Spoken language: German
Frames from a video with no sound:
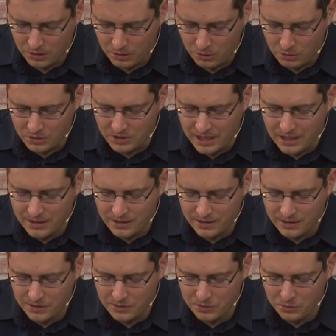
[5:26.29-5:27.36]
Und danke,
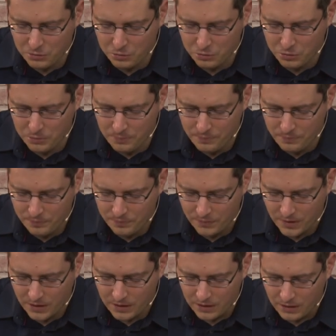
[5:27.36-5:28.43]
dass du,
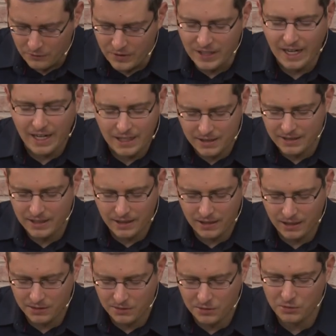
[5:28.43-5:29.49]
wenn eine
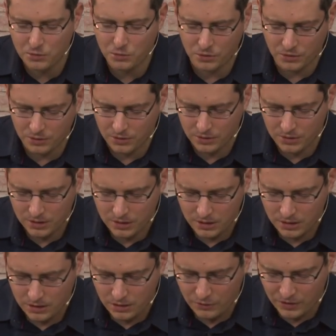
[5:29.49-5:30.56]
Generation
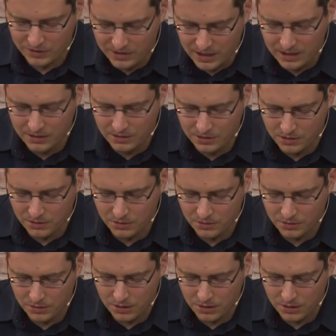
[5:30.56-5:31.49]
versagt hat,